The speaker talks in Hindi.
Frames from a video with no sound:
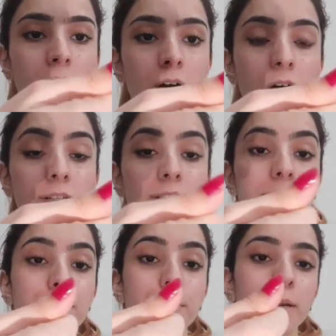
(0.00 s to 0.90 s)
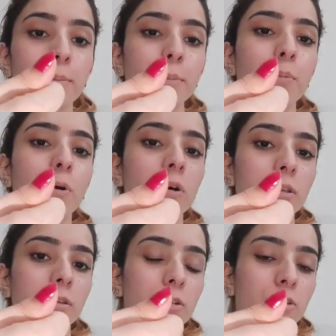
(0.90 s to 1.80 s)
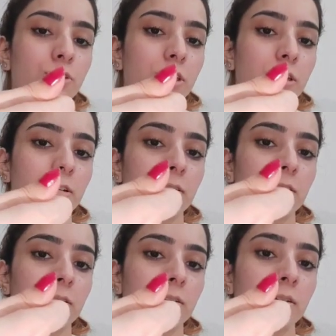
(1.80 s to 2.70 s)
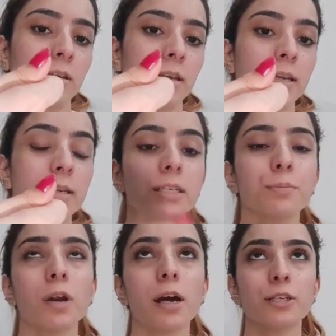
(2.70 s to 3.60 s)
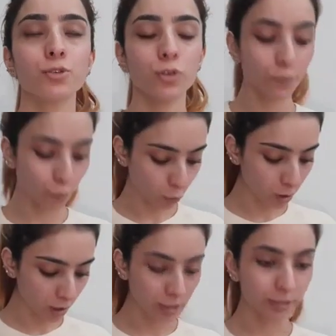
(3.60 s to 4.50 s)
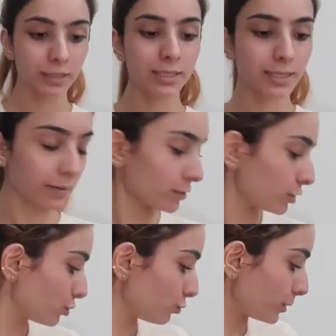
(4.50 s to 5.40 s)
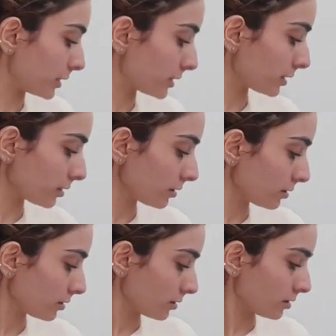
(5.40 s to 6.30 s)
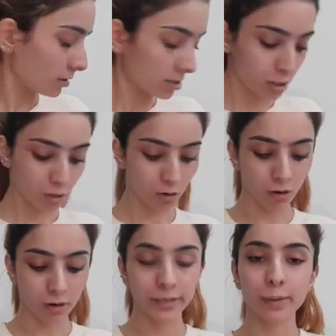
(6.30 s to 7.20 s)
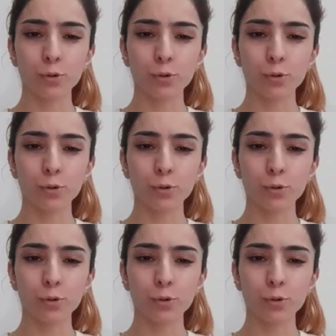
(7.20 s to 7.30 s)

और इसकी स्मेल भी बहुत अच्छी है इसकी प्राइस जो है फोर हंड्रेड सेवेंटी रुपीज़ है और ये आपको